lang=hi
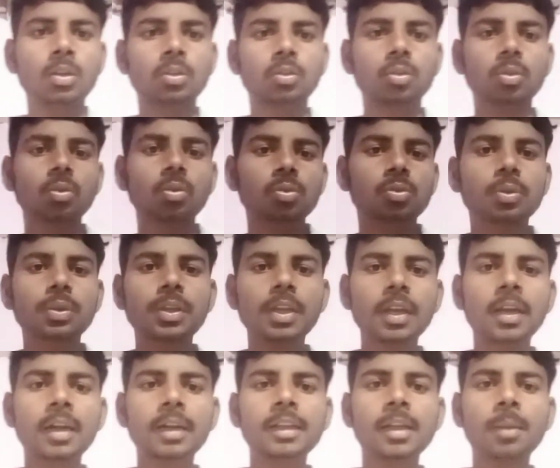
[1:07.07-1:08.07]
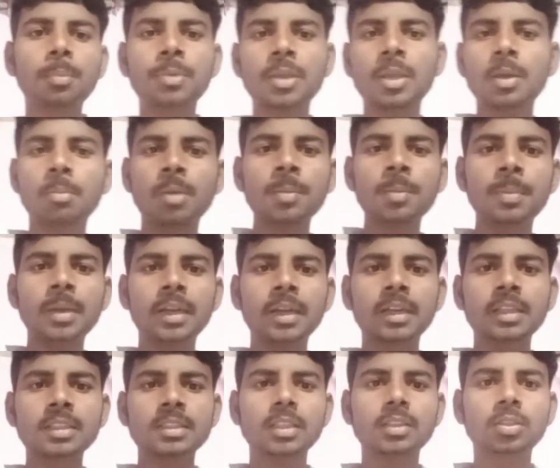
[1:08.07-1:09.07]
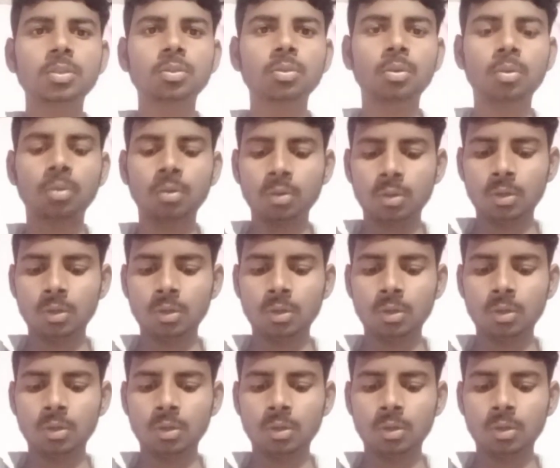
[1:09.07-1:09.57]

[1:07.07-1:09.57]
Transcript: तो दोस्तों ये गाड़ी आप ई e पे लेना चाहते तो